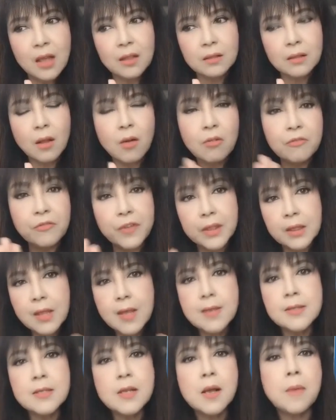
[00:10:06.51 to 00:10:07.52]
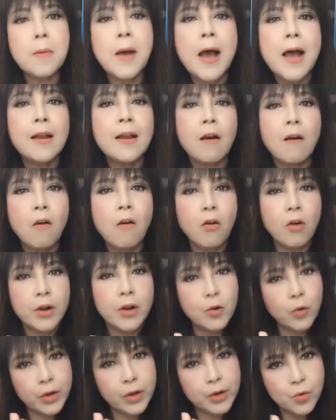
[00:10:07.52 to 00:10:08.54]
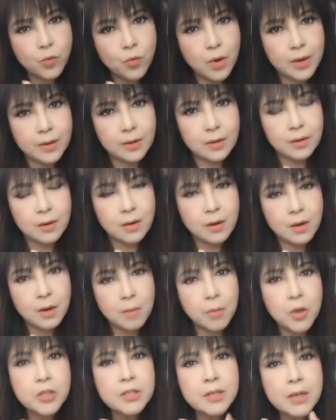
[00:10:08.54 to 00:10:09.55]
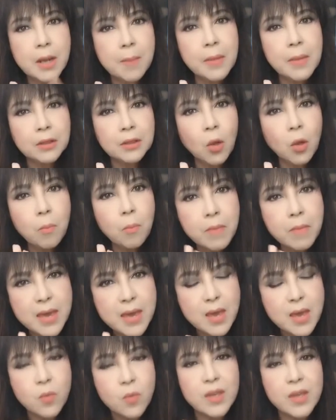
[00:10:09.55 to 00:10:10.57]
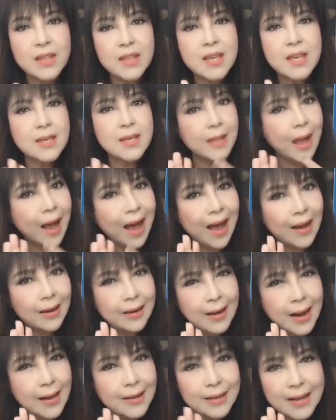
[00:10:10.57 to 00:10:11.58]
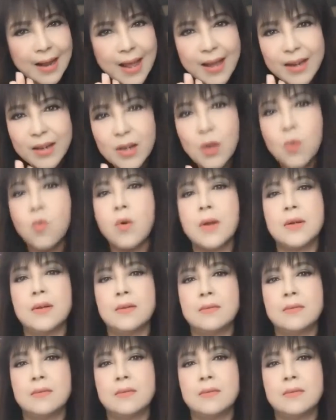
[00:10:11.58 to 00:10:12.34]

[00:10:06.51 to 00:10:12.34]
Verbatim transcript: ต้องฟิตติ้งเสื้อผ้าละครโดยด่วน เพราะฉะนั้นมันต้องมีวิธีทางลัดเร่งด่วน